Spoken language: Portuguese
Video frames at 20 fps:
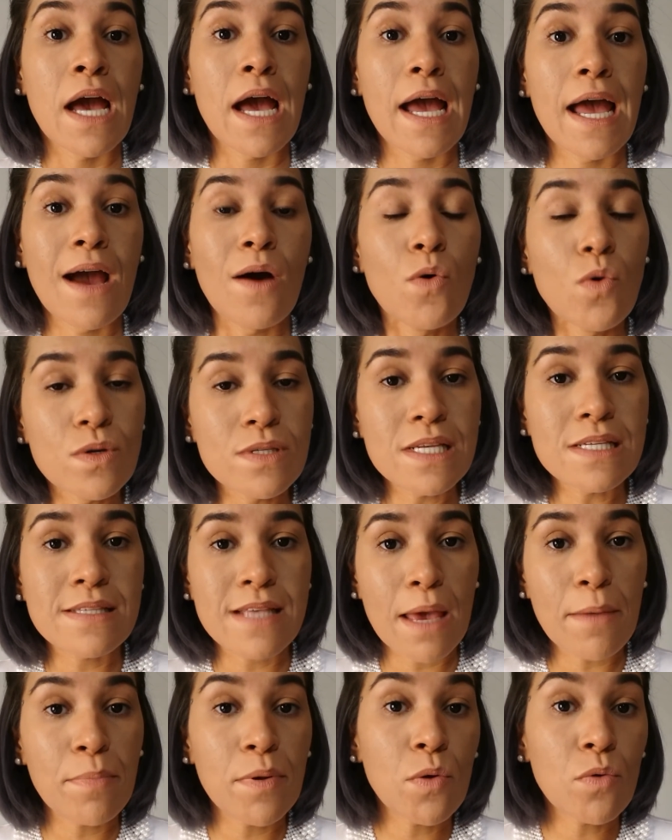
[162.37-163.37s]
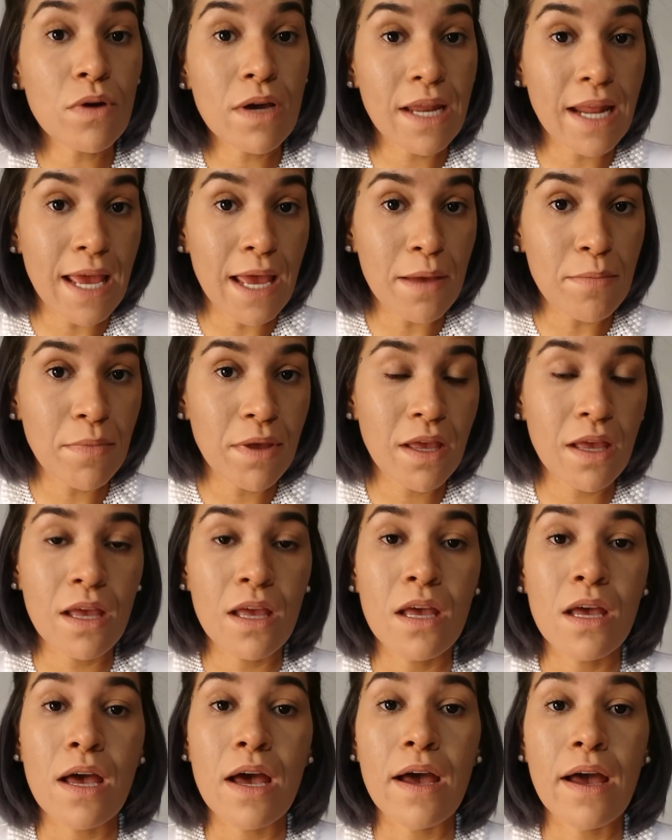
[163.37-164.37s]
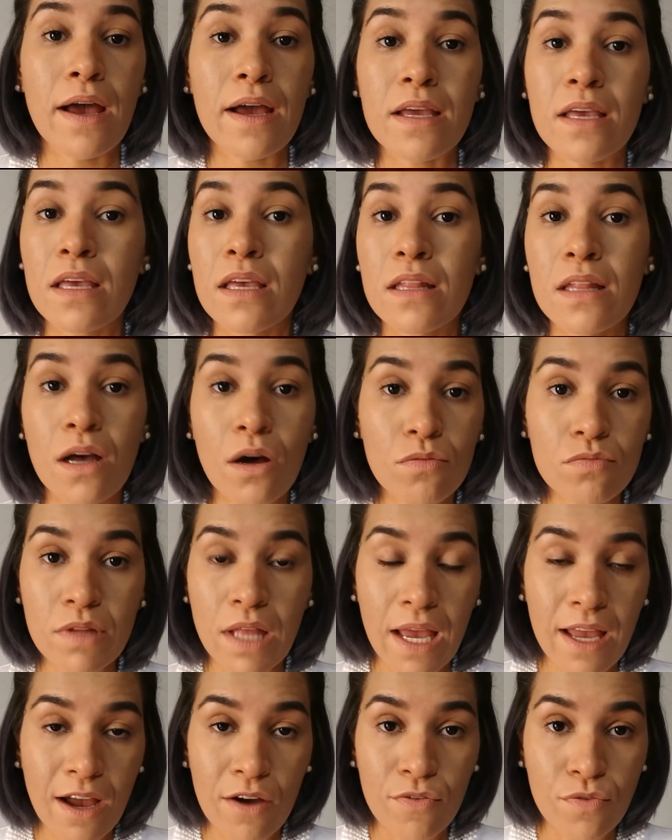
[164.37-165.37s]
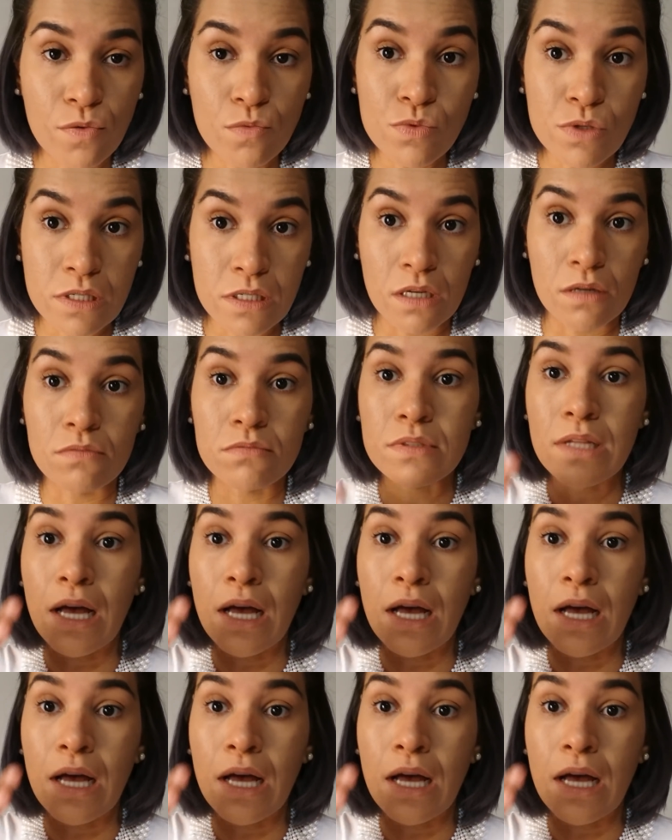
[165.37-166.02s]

É, use sempre um creme é, que não tenha função,